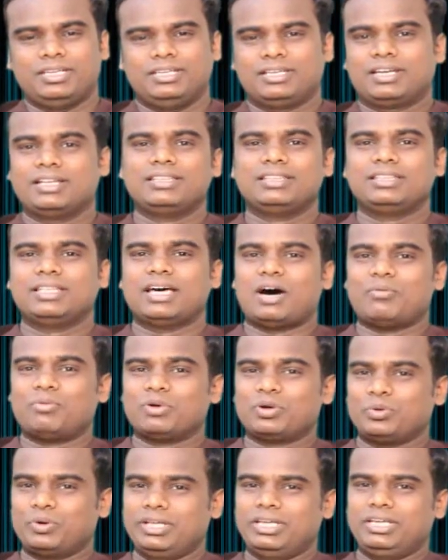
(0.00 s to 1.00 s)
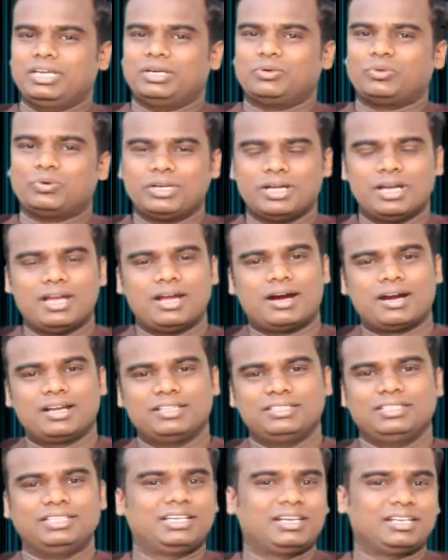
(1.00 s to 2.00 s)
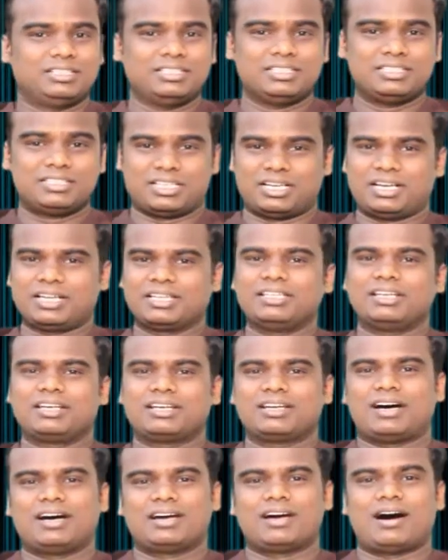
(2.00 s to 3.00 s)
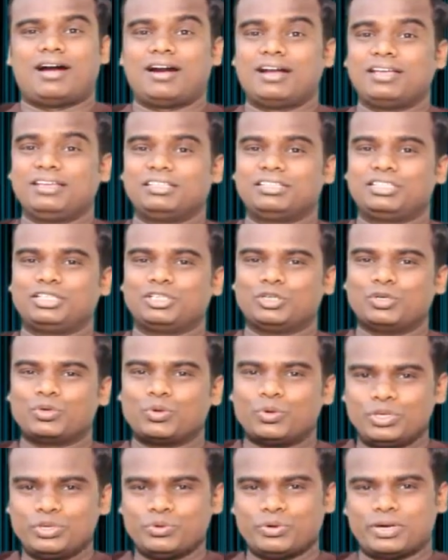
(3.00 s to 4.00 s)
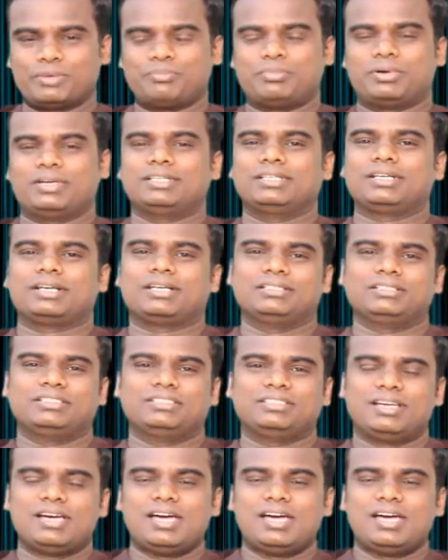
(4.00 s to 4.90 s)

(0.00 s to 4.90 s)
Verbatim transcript: இறந்து அவனுடைய உடலானது இறுதிச் சடங்கிற்காக ஆலயத்திற்கு கொண்டு வரப்படுகிறது